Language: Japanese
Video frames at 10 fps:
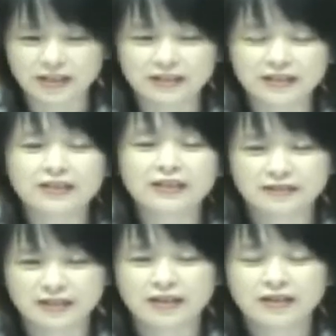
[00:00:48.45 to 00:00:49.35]
えていただい
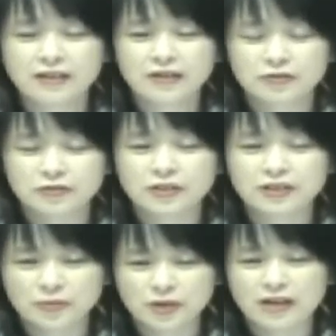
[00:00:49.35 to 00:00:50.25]
てその
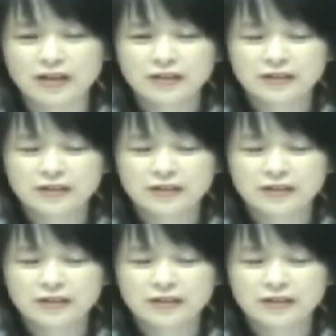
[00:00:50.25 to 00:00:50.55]
方は